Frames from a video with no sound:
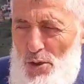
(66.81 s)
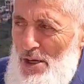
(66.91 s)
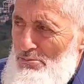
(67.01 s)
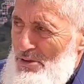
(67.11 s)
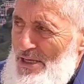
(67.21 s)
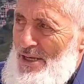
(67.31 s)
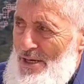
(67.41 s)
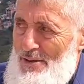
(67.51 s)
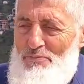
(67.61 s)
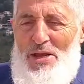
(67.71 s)
olan bir
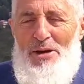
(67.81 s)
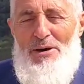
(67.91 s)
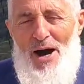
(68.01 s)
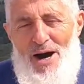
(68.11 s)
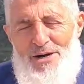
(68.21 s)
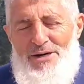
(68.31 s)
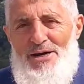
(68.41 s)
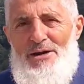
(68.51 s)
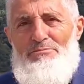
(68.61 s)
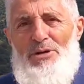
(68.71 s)
yere
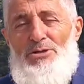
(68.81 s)
Ankara,